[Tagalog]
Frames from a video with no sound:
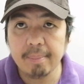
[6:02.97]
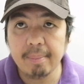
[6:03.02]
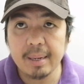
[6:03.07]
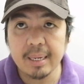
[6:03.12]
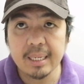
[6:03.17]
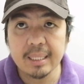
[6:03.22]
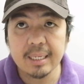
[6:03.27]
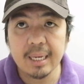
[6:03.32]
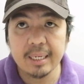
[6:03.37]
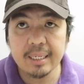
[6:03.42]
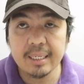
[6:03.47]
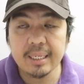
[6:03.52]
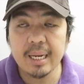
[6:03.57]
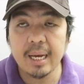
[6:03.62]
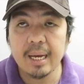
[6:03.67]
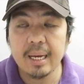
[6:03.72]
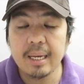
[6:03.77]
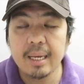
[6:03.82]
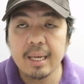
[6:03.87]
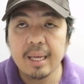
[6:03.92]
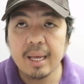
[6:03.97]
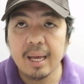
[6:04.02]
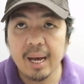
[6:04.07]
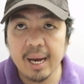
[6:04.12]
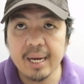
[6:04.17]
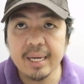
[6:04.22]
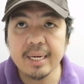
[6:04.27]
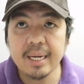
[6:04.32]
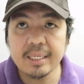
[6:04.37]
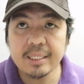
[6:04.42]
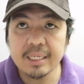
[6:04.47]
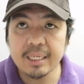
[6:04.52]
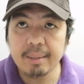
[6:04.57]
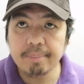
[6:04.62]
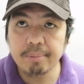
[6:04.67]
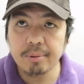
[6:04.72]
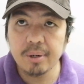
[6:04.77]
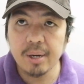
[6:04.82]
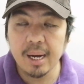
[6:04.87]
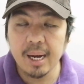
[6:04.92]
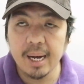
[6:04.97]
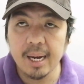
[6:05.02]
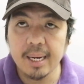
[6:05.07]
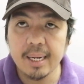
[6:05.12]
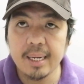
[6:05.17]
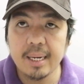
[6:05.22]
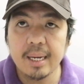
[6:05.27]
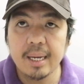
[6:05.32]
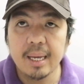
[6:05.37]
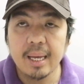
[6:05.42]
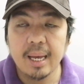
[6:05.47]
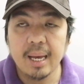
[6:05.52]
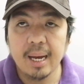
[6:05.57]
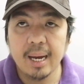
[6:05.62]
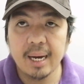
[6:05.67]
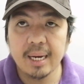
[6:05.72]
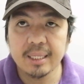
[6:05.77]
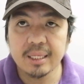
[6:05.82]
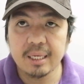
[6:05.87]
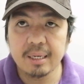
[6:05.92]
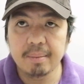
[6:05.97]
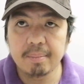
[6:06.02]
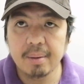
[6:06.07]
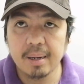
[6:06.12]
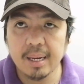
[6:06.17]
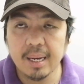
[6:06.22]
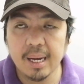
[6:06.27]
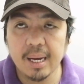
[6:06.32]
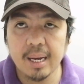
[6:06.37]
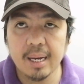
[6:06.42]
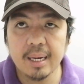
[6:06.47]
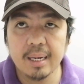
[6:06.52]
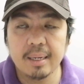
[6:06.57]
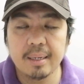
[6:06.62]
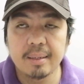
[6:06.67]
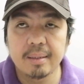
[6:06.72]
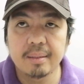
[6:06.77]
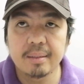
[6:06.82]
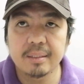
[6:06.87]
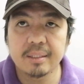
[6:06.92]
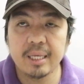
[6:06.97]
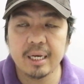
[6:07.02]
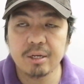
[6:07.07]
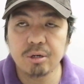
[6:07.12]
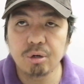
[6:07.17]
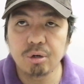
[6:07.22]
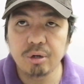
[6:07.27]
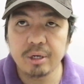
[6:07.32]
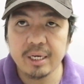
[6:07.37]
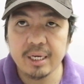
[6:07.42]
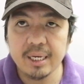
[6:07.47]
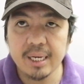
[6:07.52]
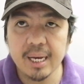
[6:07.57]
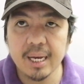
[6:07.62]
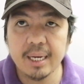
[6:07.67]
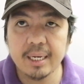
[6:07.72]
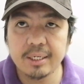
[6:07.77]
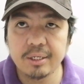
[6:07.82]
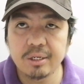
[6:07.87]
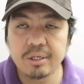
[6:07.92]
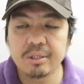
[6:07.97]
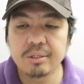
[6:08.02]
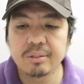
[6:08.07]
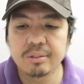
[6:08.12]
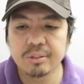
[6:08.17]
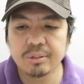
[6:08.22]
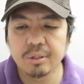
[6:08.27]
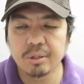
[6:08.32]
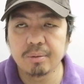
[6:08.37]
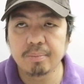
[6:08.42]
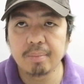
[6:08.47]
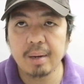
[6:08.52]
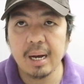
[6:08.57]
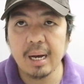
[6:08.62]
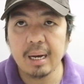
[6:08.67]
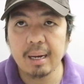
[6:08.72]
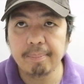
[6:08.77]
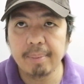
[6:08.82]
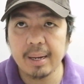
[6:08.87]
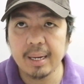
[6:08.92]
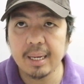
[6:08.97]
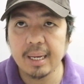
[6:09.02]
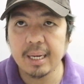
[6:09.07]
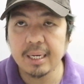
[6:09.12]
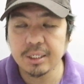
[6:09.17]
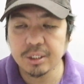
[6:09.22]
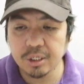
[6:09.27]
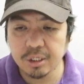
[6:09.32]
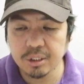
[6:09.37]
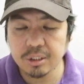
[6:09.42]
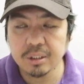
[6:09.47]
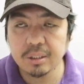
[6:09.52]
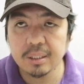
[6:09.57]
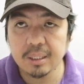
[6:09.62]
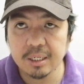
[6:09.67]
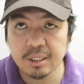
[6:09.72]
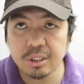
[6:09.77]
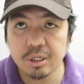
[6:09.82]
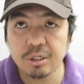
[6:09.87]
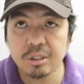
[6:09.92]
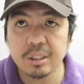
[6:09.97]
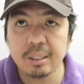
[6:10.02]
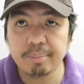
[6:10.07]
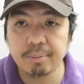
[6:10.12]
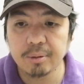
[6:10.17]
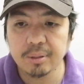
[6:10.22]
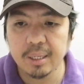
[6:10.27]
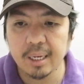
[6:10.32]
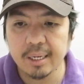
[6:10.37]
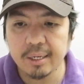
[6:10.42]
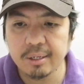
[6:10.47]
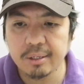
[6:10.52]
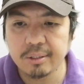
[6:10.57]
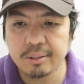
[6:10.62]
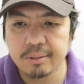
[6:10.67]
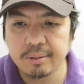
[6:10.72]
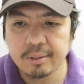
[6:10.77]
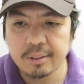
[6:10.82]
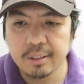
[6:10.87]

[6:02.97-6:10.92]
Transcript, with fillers: na banggit kanina, ay nandiyan na po ang ating mga teknolohiya. Ano? So, makakapag-search, ah, research na po tayo.